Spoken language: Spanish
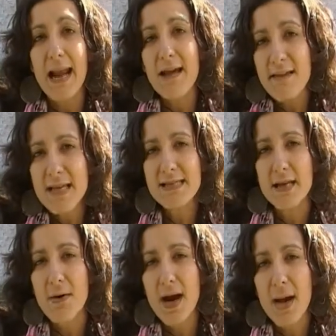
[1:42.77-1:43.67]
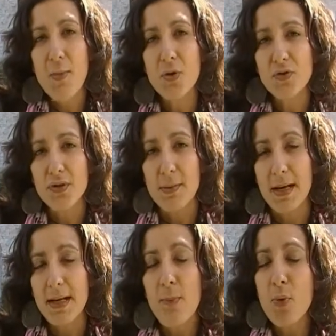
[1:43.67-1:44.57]
A la vez trabajamos de
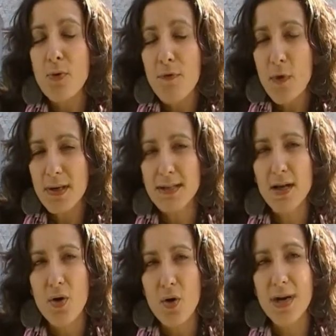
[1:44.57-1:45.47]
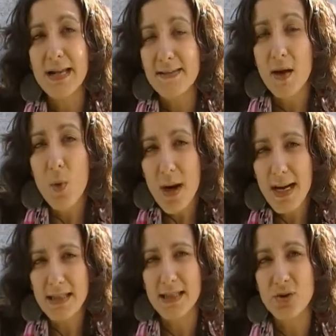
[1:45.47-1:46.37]
manera muy fuerte con las
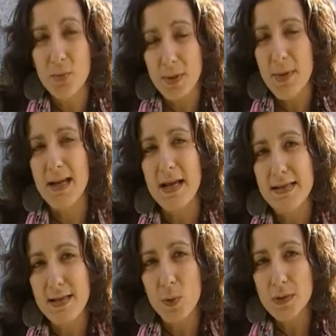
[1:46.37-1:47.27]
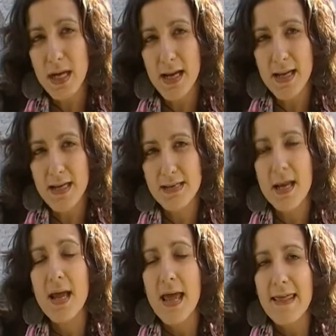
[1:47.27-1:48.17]
escuelas, tanto primarias y secundarias,
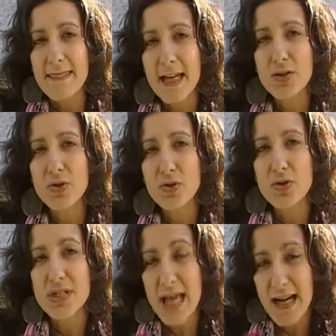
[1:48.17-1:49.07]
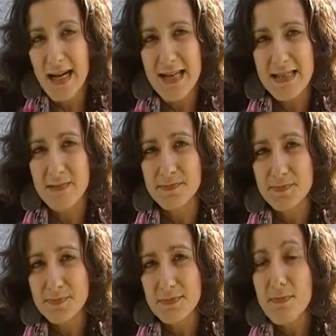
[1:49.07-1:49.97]
dando charlas
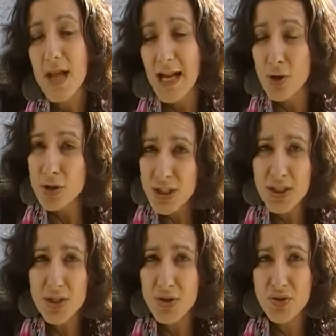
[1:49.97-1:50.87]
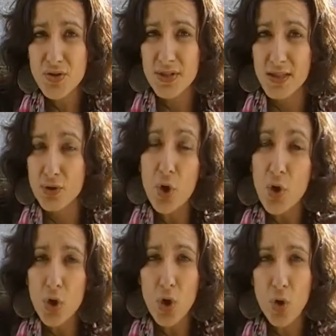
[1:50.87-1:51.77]
a los niños de
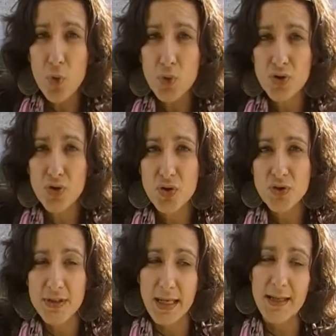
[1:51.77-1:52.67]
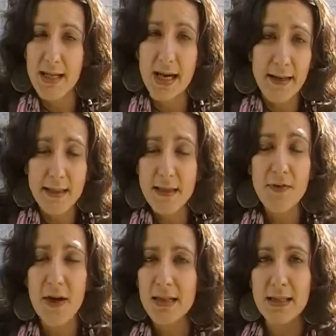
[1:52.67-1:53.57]
todos los cursos, desde jardín de
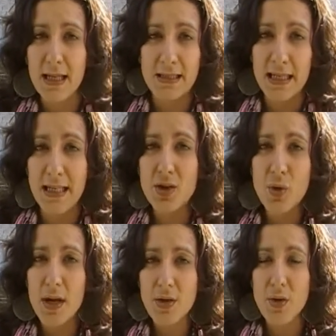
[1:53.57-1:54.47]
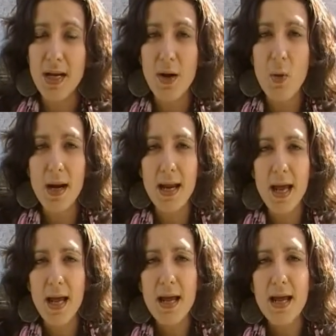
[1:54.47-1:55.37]
infantes hasta quinto año de la
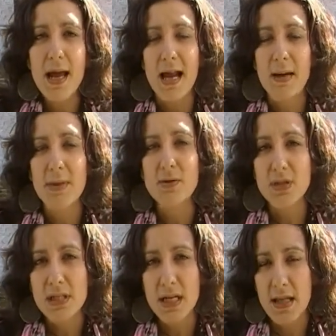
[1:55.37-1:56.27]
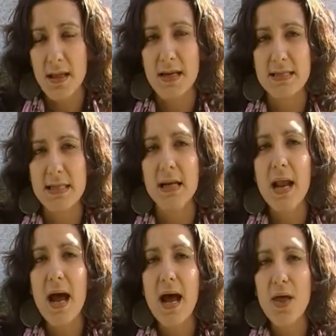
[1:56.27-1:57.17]
escuela, armando talleres de
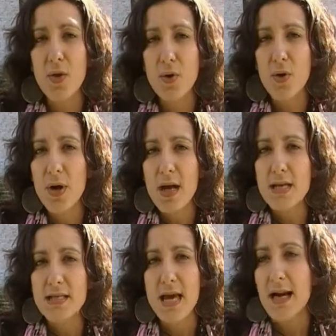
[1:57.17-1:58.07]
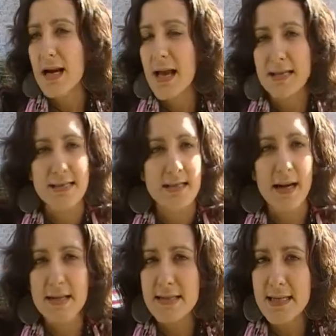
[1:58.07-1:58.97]
reciclado, charlas
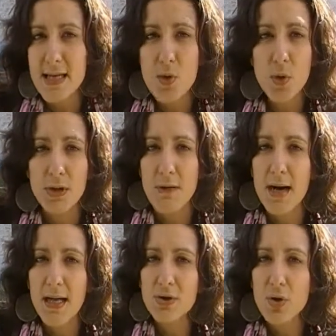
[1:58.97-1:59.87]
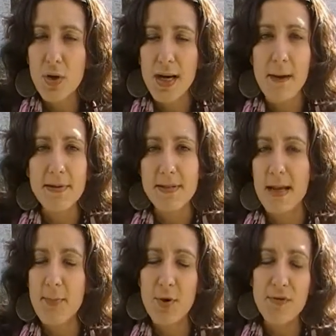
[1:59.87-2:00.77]
de residuos, trabajando con las
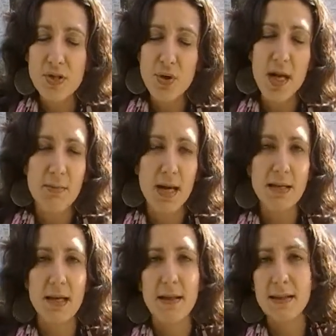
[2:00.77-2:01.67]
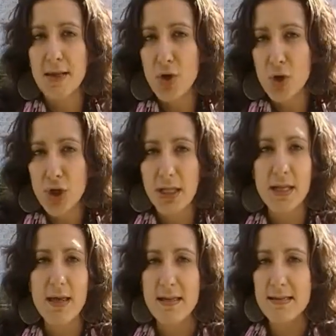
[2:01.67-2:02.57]
eh, profesoras y maestras de
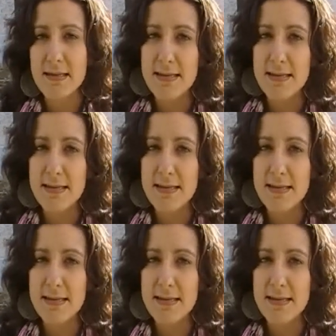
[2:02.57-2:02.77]
tecnología, de